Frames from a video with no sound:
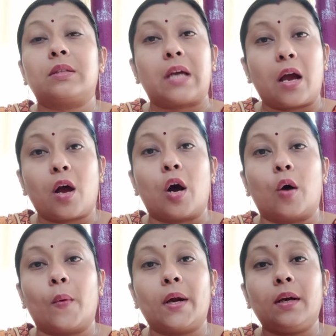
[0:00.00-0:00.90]
যা
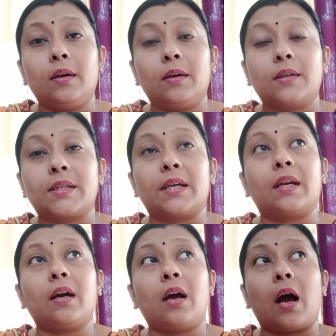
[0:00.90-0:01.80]
হওয়ার
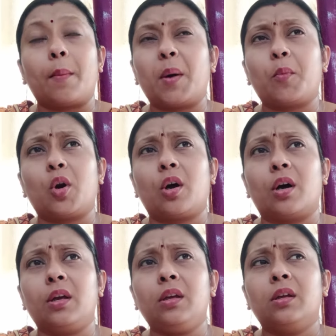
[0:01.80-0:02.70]
সেটা আমার মনে
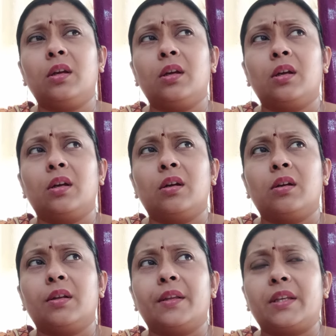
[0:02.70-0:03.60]
হয়
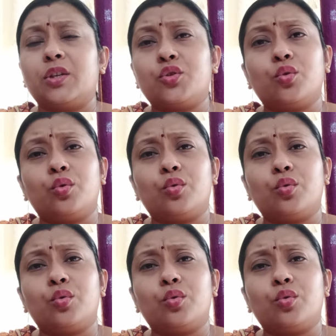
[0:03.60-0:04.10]
কিছু